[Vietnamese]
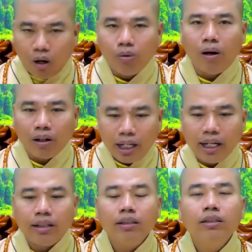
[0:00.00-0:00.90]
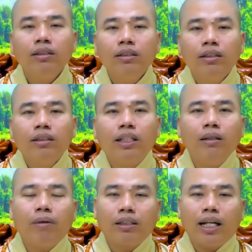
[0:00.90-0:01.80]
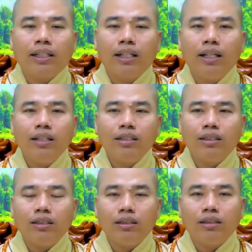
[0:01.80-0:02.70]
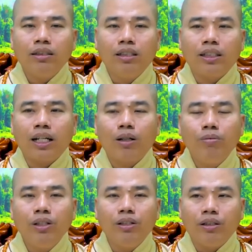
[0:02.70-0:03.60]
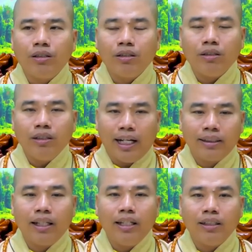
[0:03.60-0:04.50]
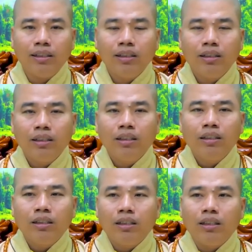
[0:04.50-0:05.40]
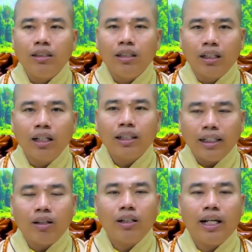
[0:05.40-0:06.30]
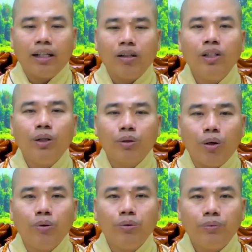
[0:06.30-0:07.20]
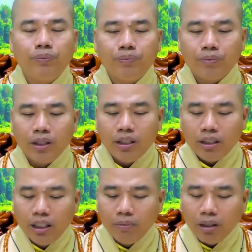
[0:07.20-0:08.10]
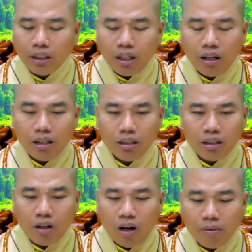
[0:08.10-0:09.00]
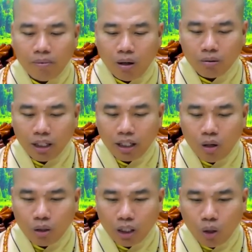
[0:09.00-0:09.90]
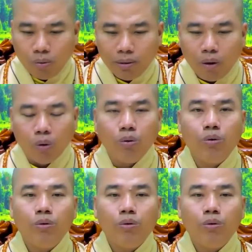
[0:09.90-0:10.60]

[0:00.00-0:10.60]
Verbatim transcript: khổ bỏ ra chính bản thân những đức được người ta cúng dường nhận tiền những đức thấy rõ ràng có nhiều cụ như bữa đó có một cái cô này cổ bị mù